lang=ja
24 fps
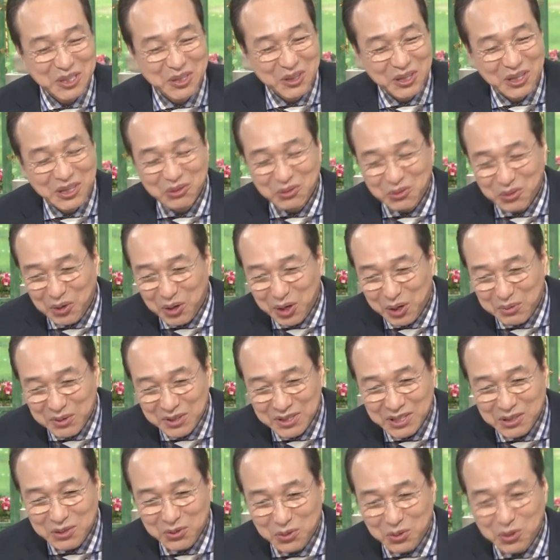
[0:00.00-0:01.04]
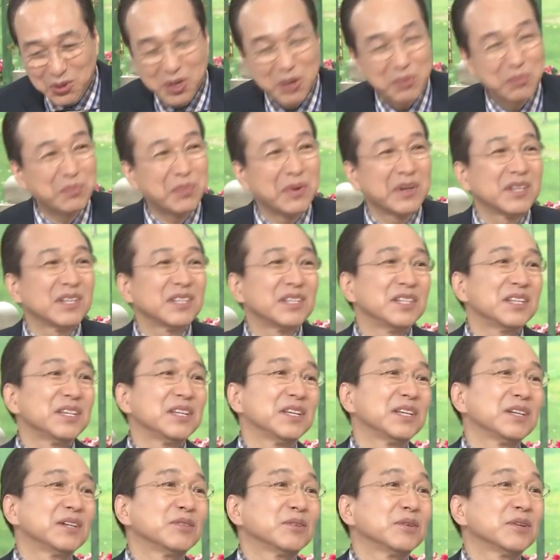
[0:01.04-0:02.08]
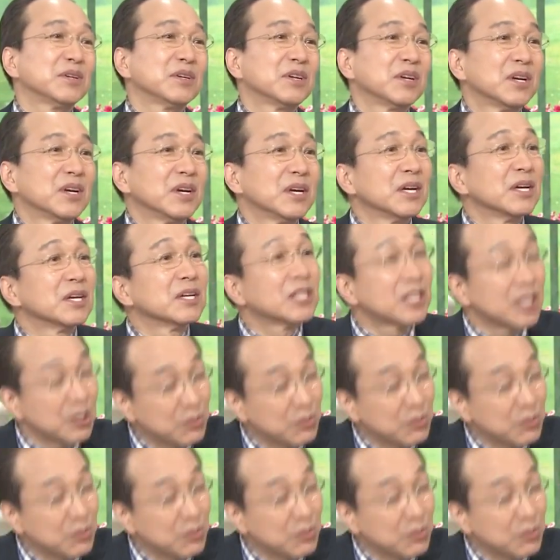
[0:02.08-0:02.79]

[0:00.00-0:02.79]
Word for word: そうですねあのドラマだとやっぱり木